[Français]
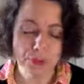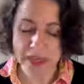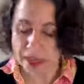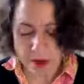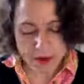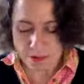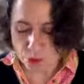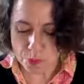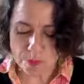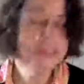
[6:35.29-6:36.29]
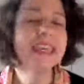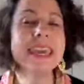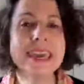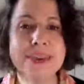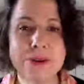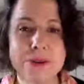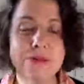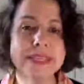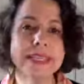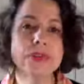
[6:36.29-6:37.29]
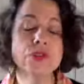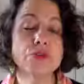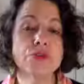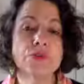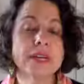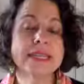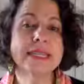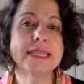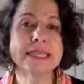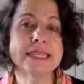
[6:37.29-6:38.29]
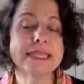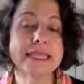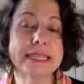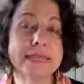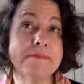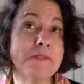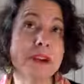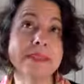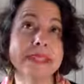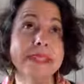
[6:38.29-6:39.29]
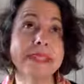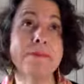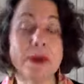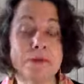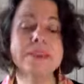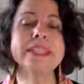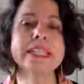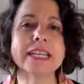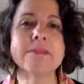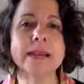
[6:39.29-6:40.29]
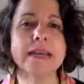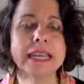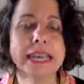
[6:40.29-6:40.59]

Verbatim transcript: Mais oublier euh, une séance, pour moi, c'est voilà, c'est pas envisageable.